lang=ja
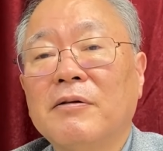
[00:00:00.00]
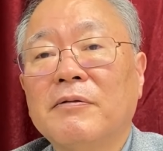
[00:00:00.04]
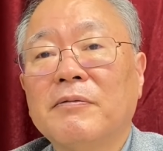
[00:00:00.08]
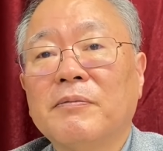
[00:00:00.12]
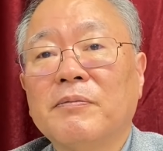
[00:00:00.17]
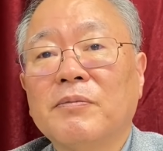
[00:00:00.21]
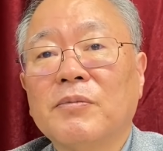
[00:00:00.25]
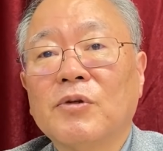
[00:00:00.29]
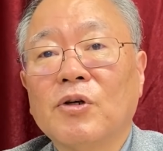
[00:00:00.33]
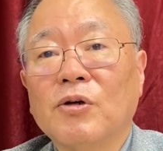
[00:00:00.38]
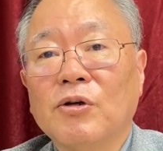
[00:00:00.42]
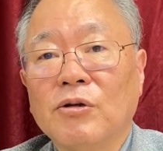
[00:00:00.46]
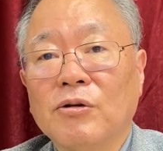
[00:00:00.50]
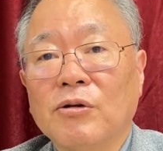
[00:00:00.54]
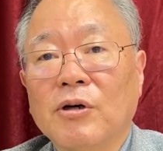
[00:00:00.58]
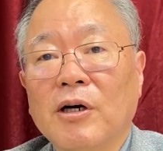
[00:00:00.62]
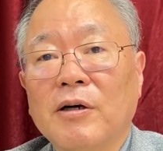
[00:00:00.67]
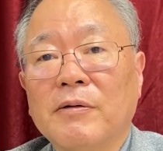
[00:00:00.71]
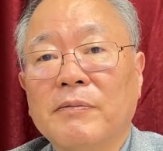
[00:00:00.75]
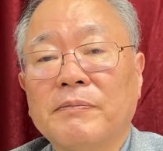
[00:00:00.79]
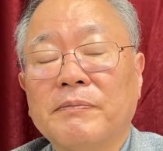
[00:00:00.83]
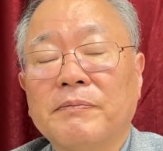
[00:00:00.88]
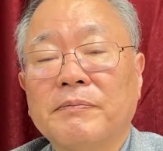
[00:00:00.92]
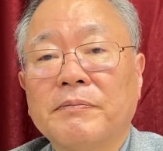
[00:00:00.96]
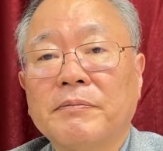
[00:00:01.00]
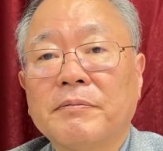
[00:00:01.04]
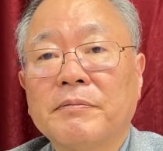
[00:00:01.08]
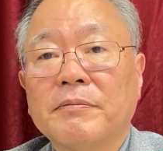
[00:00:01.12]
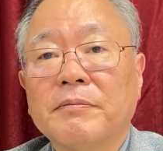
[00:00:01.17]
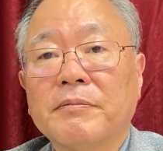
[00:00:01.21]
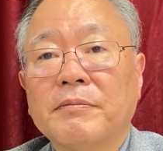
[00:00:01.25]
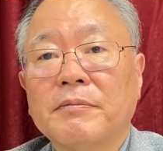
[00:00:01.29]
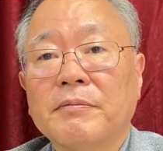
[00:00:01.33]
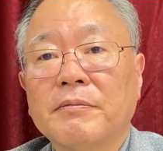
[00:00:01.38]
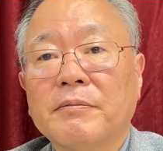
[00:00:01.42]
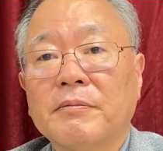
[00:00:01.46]
あれ、東京の人が
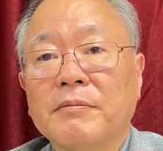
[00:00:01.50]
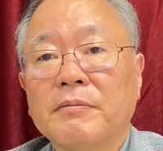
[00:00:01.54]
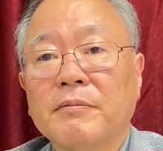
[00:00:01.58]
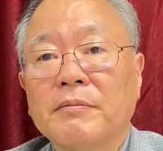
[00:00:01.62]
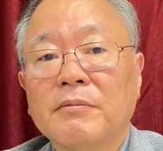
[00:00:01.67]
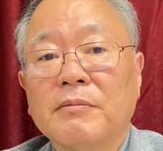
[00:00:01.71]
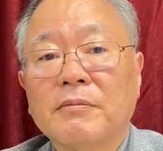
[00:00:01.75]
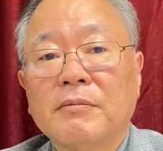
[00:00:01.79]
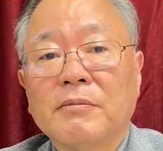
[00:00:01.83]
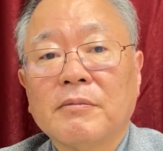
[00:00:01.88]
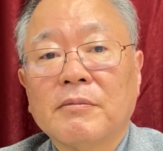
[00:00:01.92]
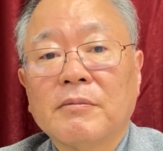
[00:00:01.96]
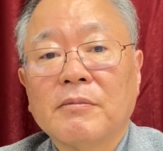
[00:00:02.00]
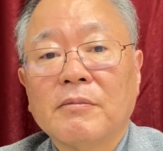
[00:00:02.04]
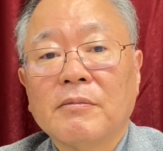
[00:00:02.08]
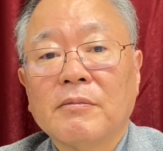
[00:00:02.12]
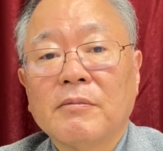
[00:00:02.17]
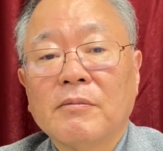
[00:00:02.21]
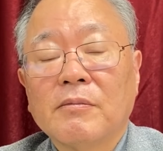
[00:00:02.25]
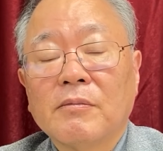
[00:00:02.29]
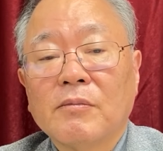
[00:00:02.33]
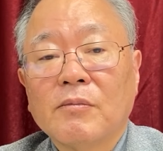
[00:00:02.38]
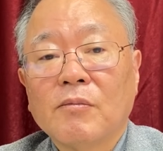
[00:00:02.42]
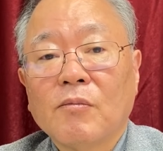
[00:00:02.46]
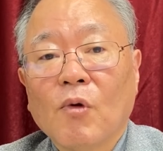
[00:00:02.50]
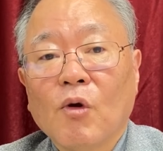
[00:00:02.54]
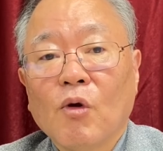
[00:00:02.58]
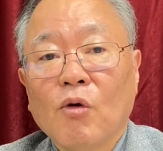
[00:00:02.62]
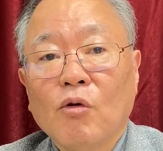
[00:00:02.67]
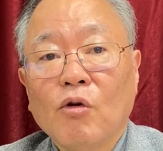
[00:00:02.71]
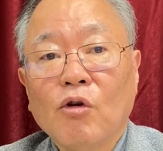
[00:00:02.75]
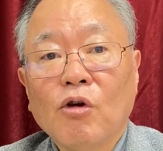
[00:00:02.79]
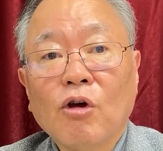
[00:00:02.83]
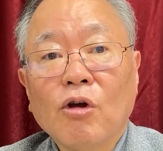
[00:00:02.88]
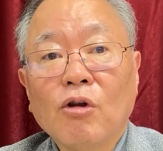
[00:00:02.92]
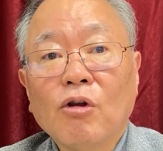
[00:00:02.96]
ジャンプの練習しようと思ったらどこ行
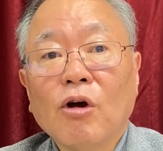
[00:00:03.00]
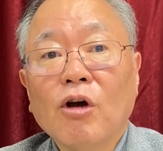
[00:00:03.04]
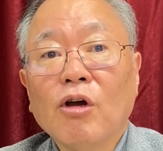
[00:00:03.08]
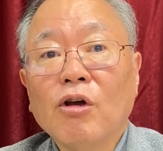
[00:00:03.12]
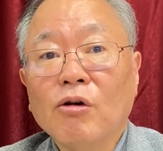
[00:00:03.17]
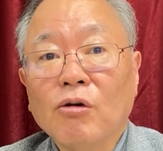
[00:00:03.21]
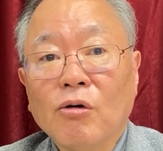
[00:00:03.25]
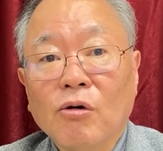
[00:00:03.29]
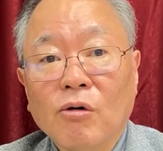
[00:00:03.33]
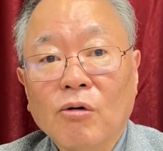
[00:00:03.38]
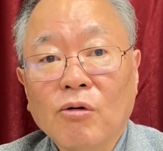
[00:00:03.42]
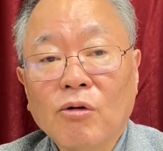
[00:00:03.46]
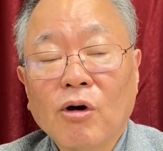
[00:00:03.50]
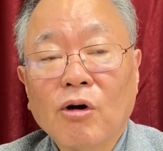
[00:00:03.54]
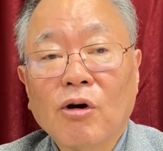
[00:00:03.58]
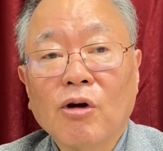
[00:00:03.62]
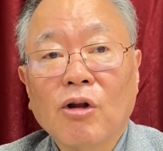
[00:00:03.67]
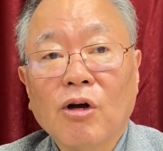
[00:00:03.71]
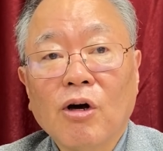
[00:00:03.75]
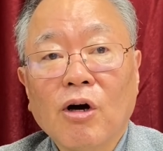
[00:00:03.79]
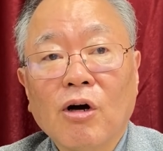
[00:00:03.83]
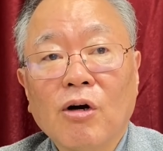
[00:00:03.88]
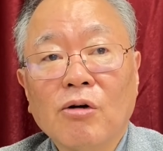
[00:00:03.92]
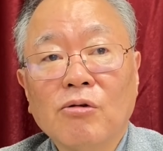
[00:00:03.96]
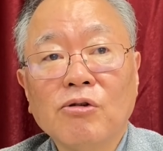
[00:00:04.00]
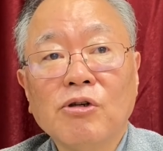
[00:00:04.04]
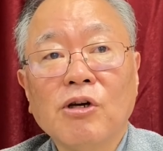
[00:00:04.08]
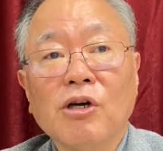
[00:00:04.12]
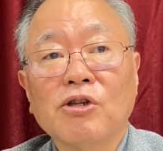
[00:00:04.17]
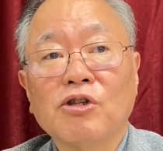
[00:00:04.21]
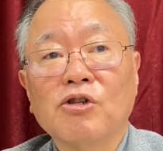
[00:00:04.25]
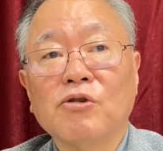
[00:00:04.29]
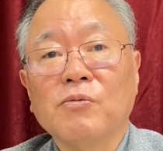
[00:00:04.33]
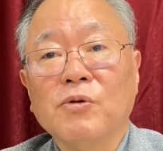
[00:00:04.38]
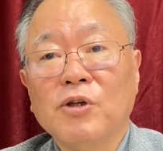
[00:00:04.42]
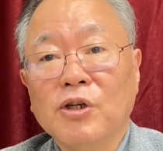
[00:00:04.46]
く行けないよ。だから、冬
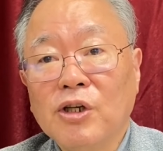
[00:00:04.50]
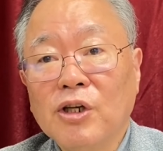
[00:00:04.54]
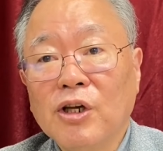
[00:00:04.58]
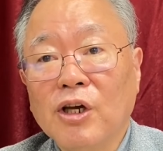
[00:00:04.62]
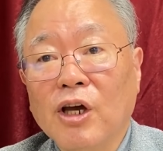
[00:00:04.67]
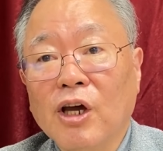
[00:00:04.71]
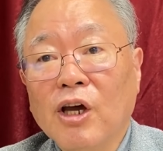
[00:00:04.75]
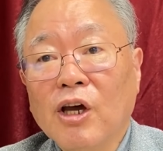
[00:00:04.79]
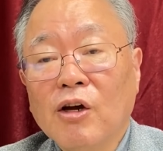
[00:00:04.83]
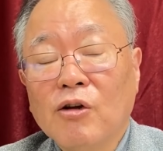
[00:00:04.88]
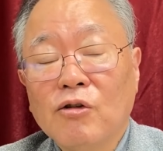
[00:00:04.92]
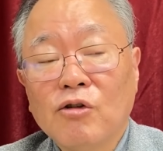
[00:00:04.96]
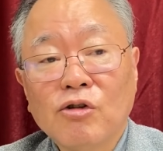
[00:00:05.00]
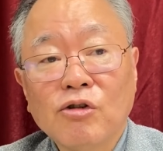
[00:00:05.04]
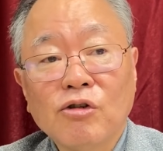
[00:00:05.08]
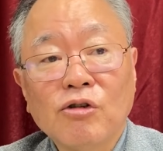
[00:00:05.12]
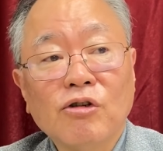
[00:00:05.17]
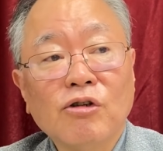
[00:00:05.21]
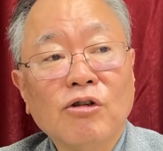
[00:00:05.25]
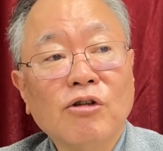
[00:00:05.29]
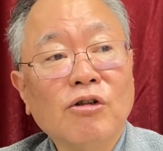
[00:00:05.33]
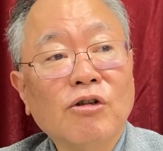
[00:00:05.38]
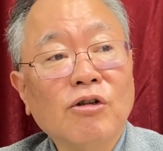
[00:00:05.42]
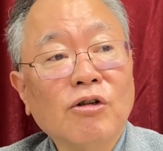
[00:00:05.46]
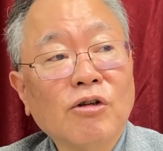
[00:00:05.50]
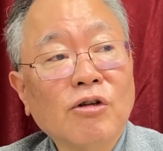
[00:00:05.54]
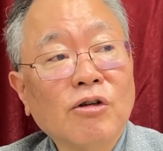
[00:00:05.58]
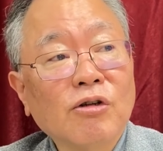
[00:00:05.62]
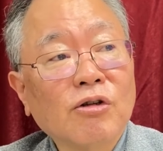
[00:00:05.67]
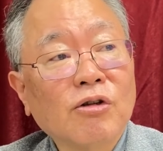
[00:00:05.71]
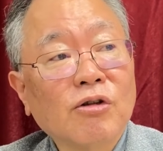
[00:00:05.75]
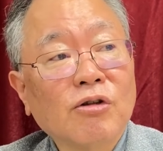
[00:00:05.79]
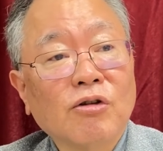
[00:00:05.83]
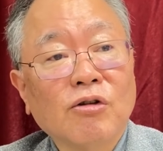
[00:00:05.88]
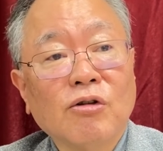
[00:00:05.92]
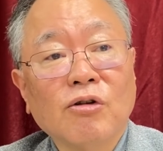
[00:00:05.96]
休みに、
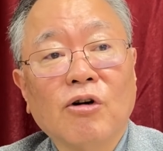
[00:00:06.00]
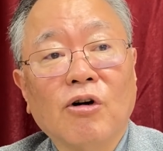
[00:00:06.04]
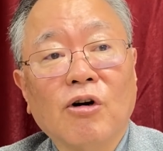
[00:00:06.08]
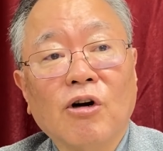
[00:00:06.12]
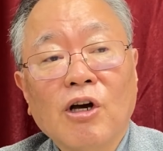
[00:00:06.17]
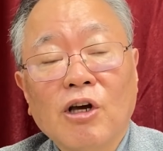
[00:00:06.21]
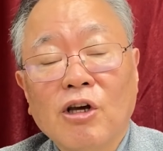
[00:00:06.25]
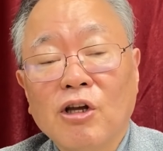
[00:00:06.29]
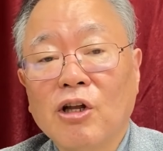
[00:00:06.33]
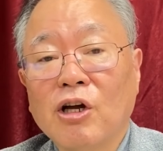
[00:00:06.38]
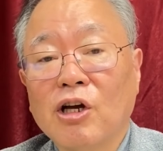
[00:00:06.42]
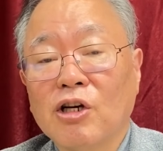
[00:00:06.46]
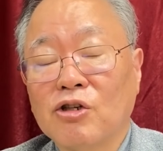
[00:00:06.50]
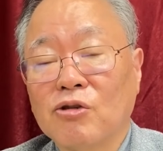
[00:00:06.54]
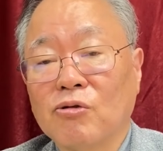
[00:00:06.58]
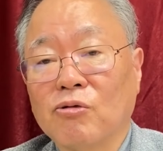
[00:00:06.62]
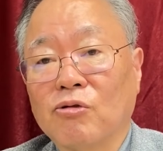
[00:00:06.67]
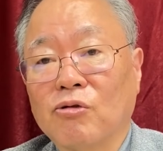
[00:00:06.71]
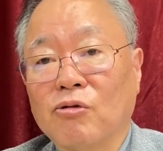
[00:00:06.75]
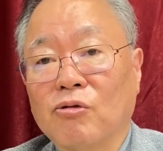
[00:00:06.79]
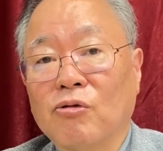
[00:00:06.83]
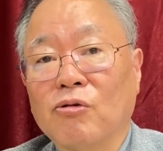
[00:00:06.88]
ずっと、稲橋のと